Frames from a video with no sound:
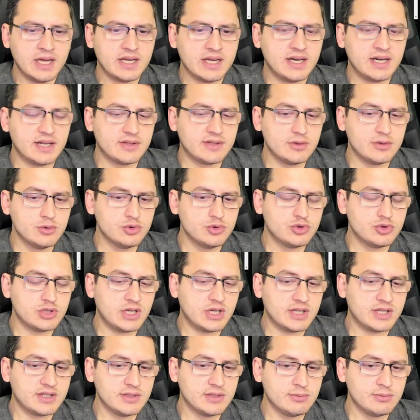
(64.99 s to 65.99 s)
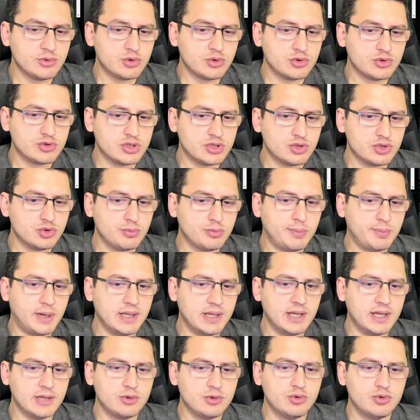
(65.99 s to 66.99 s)
Katıl üst katıl butonun üstünde şu
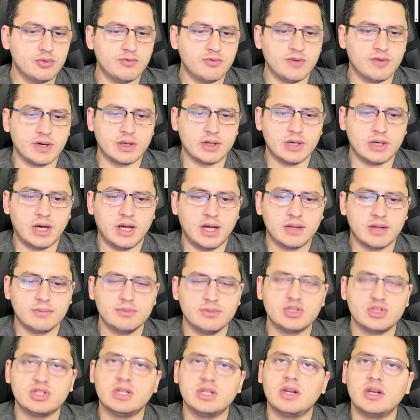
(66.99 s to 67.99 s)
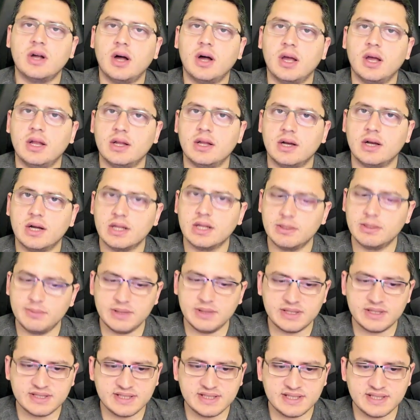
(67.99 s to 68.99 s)
palladium var. 60 lira aylık
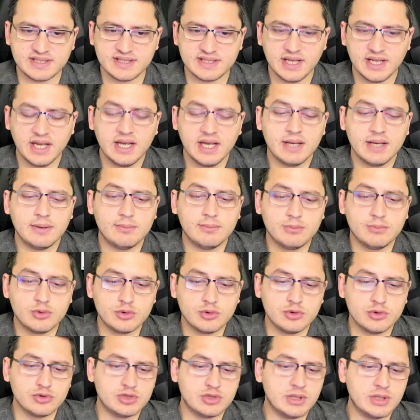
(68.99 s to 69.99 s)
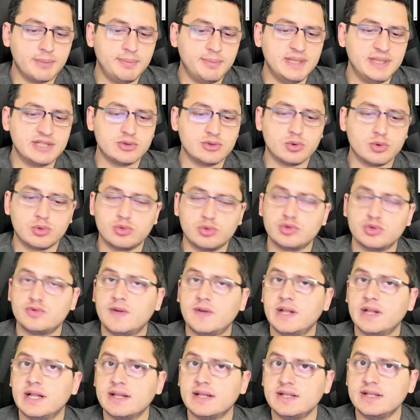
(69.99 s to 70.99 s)
alabilirsiniz. Bunun üstüne BIST 30
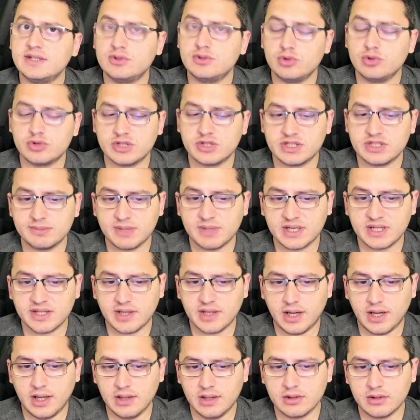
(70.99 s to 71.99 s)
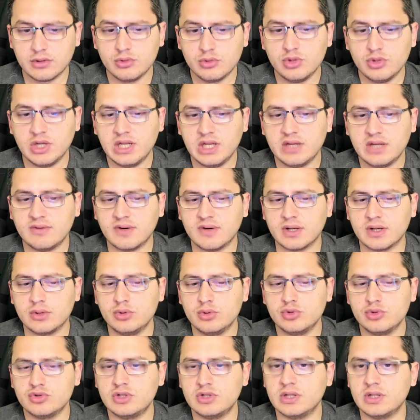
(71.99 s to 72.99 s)
falan da istiyorsanız bakın altın üyelik var
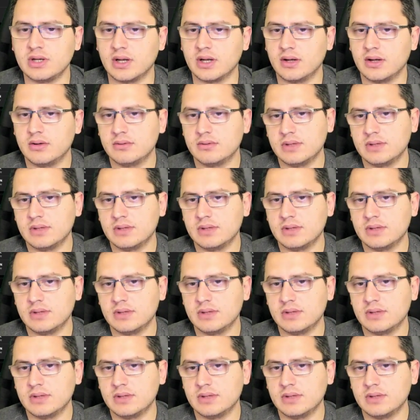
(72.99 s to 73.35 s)
100 lira.